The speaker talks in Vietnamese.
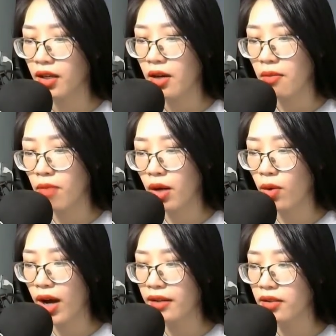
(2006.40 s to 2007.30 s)
Bất
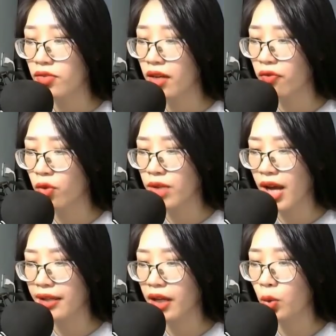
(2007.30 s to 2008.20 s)
quá, giờ phút
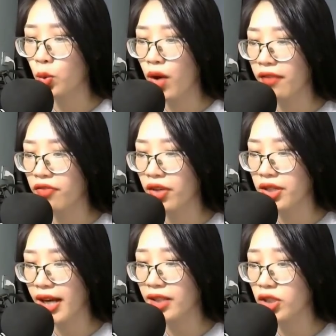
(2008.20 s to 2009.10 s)
này hồng quang phía
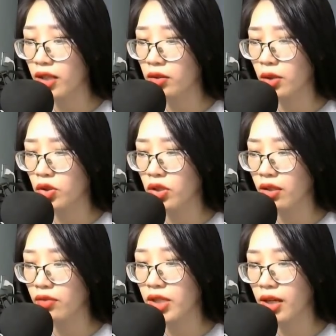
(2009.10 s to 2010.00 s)
dưới hắc sắc tiểu
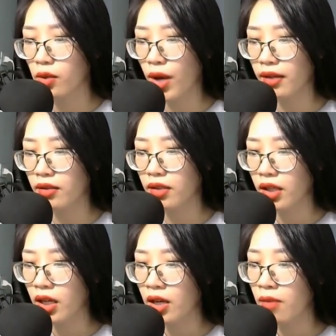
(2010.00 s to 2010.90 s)
sơn chợt lóe.
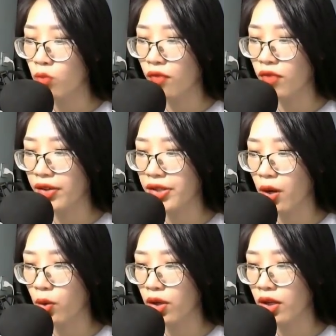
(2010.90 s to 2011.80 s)
Một viên
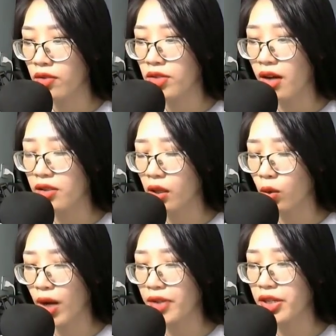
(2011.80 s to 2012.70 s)
châu nhỏ cỡ
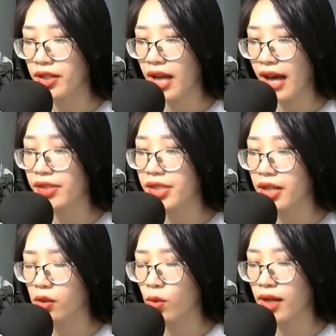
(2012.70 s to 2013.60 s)
quả trứng gà
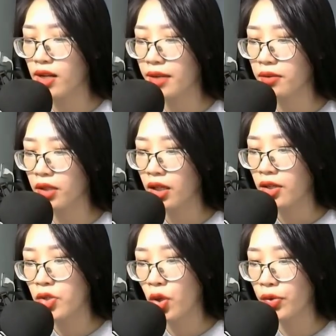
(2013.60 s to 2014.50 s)
chợt lóe lên,
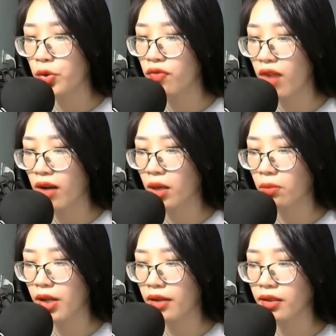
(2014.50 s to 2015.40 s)
rồi chui vào
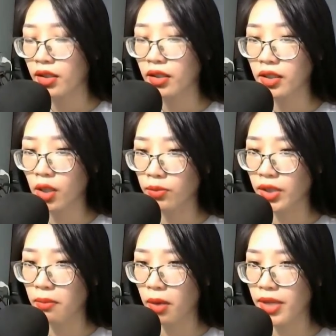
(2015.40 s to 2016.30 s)
lòng đất, không
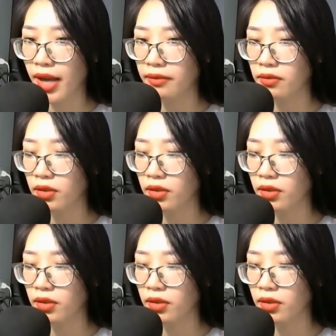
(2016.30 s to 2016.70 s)
thể bóng dáng.